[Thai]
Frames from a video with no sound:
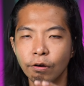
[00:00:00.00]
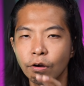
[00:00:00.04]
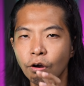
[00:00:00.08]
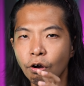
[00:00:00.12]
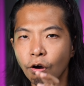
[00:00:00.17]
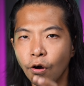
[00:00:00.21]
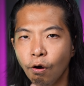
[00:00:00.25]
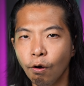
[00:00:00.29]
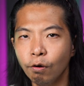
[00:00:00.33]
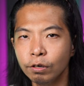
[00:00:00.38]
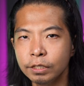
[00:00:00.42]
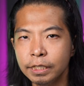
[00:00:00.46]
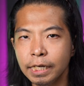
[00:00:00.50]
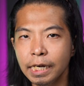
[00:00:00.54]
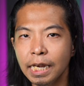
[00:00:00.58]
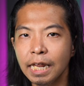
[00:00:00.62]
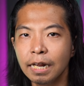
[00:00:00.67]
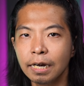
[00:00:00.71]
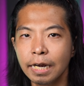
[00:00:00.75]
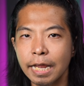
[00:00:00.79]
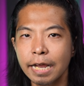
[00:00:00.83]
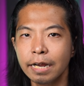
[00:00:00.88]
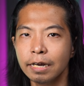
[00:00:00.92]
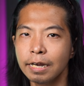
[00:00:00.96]
ยของชิ้น
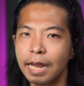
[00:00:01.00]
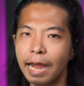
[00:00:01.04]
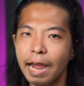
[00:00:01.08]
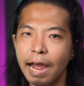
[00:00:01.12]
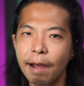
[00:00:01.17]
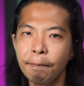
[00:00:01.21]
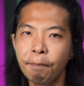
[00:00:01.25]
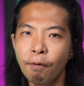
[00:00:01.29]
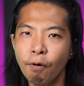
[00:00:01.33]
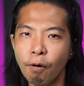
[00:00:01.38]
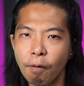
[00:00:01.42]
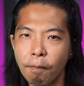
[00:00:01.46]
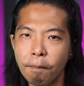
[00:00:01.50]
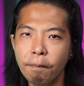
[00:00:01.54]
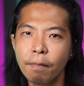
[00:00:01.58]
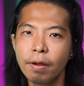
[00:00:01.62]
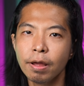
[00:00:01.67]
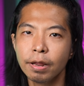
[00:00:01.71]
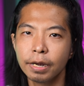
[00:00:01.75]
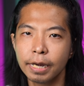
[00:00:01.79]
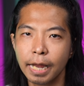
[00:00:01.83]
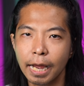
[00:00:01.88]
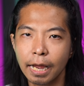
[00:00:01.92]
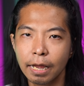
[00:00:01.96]
เล็กๆนะครับผม
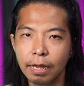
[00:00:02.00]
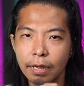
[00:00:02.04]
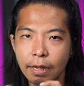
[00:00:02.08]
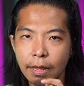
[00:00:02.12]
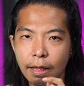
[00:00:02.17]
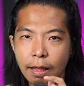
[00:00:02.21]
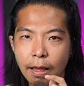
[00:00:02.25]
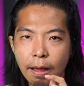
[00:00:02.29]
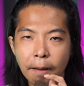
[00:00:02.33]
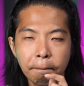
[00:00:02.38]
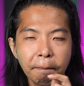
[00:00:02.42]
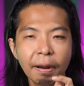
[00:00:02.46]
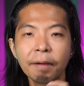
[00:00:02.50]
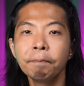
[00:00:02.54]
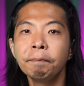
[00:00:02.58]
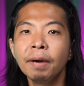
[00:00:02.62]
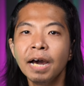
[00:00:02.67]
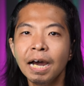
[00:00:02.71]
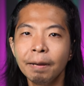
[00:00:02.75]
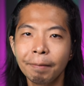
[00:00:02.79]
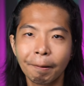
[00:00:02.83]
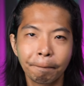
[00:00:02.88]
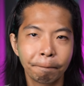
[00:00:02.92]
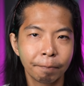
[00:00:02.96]
นะมันเบ
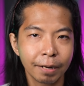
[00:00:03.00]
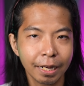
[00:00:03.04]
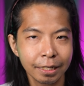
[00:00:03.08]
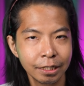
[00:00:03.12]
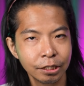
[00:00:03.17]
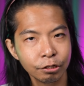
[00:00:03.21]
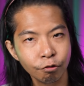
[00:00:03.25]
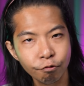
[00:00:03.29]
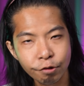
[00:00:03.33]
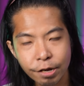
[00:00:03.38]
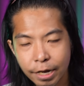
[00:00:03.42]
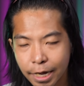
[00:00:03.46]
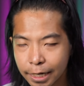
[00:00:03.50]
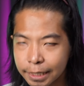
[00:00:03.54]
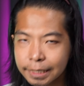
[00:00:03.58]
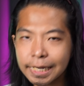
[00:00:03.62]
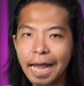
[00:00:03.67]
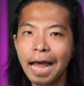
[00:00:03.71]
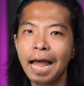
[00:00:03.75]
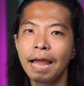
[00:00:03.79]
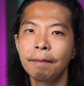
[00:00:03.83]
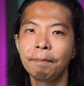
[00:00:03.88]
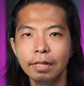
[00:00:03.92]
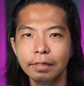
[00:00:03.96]
อร์แบบกระจุยกระ
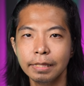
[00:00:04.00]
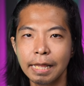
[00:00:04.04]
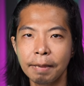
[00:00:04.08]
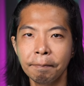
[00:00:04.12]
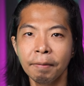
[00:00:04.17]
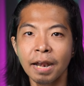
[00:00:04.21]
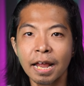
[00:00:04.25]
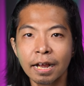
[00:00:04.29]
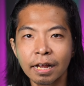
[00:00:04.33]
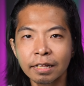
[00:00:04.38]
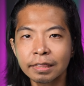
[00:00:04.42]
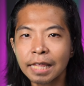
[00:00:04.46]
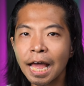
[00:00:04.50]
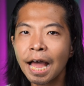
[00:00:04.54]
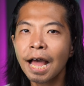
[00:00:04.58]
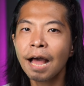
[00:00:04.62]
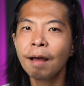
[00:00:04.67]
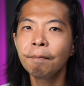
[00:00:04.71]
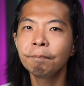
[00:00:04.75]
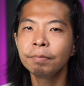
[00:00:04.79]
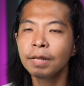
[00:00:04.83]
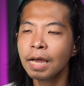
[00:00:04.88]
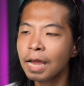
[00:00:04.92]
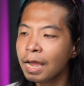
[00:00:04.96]
จาย แต่เมื่อไรก็ตา
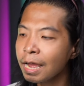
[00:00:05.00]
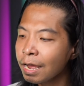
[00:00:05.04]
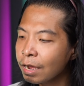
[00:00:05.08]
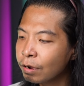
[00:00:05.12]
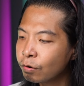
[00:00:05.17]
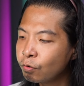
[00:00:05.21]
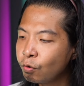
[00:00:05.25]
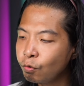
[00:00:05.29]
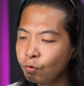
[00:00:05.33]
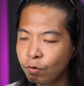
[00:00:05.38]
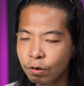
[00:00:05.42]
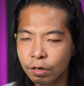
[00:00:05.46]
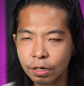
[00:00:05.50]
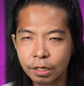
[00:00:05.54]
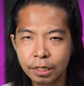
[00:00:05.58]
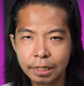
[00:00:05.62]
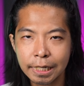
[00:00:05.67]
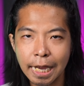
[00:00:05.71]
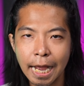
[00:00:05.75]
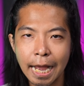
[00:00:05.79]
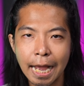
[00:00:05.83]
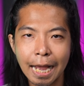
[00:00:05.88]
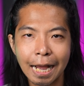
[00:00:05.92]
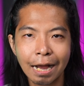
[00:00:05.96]
มถ้าคุณ
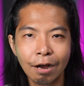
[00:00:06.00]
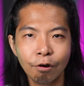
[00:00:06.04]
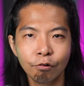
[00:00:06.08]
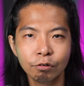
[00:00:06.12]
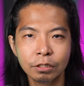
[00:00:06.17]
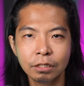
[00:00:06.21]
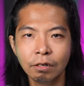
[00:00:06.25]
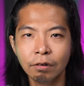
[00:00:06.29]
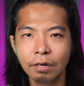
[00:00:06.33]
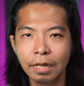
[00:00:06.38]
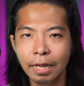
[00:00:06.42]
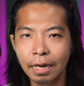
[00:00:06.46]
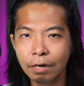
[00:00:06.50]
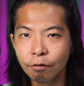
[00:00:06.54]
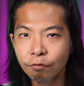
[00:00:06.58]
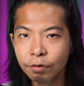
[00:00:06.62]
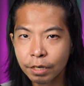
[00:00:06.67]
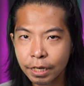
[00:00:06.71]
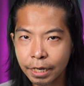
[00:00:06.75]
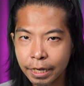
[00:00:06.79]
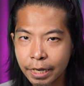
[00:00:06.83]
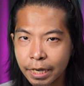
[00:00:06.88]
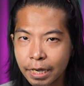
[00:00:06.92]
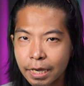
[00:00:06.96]
จะเอาเจ้าเลรุ่น
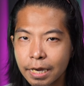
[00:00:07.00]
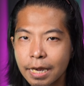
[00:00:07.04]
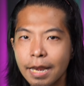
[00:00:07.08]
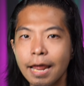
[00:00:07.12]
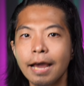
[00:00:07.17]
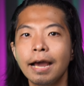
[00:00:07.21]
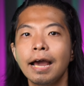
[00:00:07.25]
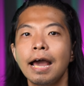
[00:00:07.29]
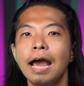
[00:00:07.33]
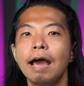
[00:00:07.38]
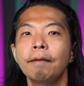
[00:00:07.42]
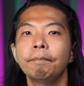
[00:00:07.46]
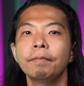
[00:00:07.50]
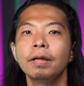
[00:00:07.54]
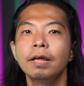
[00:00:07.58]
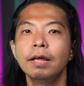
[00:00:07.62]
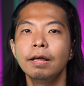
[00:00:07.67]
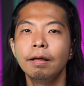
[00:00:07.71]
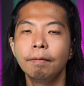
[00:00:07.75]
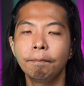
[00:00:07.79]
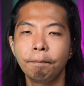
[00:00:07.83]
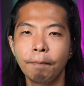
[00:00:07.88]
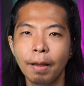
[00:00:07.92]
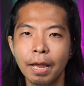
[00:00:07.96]
นี้นะครับ
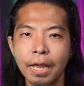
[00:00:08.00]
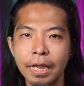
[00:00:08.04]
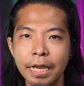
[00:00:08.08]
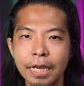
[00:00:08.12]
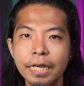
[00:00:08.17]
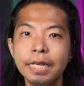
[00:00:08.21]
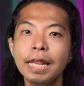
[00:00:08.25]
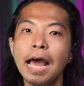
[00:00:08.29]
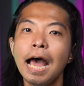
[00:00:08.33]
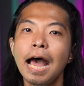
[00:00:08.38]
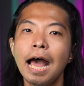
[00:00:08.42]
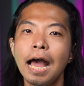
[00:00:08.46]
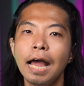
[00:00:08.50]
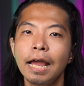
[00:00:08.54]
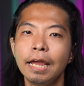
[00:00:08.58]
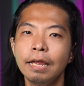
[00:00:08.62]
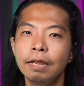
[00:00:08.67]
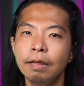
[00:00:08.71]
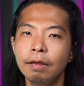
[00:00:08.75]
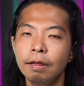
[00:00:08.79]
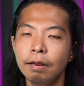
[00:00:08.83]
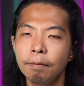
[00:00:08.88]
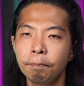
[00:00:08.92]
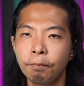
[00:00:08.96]
ไปถ่าย
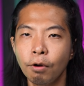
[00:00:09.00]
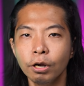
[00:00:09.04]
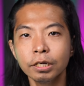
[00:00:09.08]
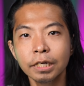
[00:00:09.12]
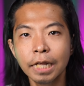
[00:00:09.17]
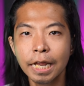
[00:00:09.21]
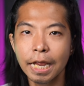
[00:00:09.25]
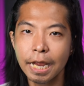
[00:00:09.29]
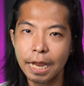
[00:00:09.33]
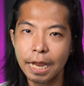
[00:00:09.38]
พอร์เท